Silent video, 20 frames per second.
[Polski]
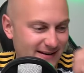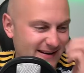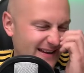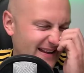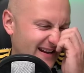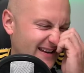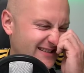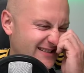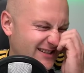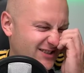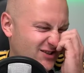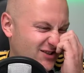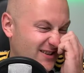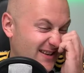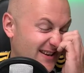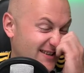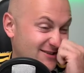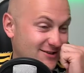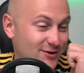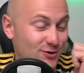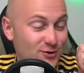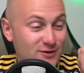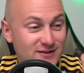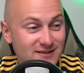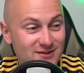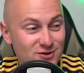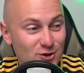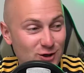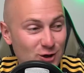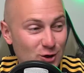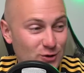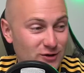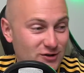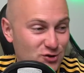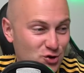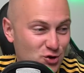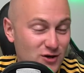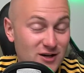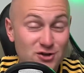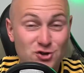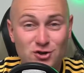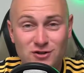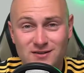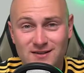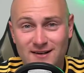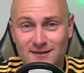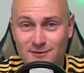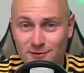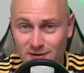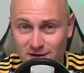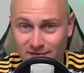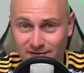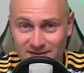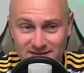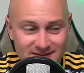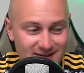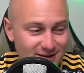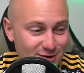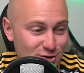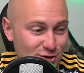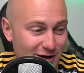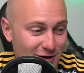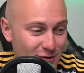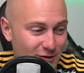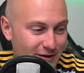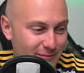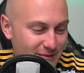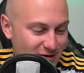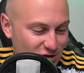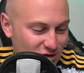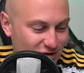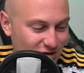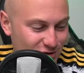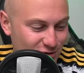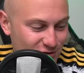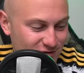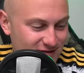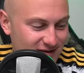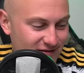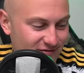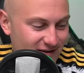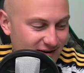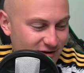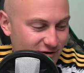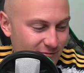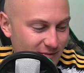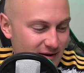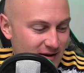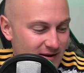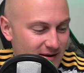Na razie 13 goli strzelonych, 13 straconych, więc takie szalone mecze też rozgrywają.